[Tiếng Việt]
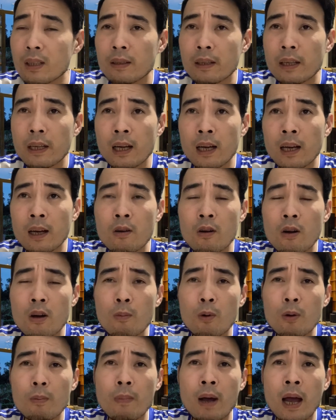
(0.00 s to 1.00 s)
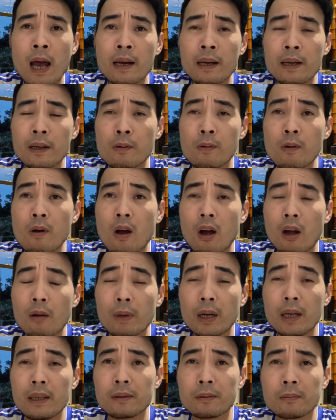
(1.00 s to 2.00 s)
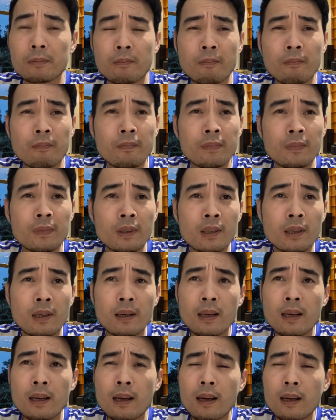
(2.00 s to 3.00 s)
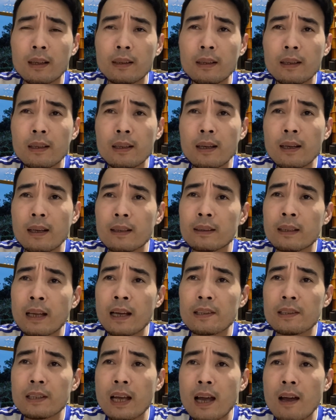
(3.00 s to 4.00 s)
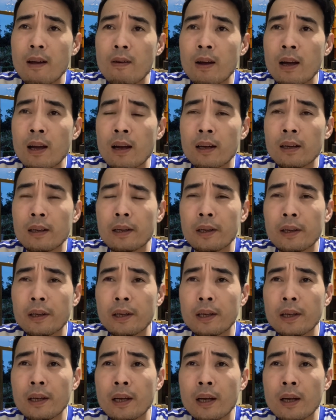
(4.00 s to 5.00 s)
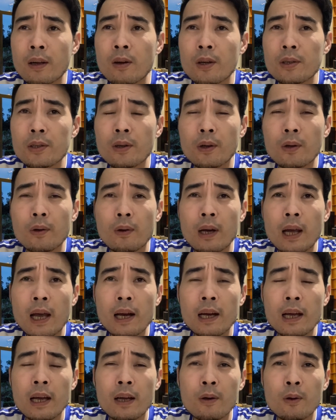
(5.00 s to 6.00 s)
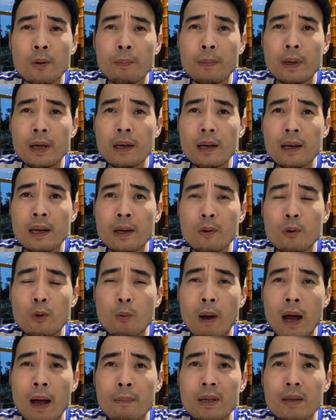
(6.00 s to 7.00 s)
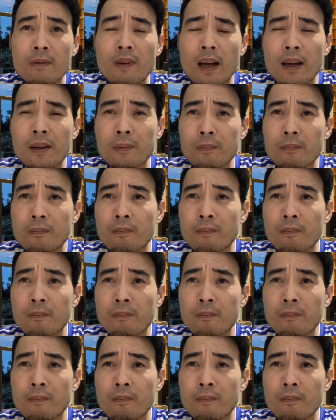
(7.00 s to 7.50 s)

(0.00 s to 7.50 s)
thì à, có một bạn thì cũng hỏi mình à thế tại sao à, cái gọi cho cô Lana đột biến này lại đu bám như vậy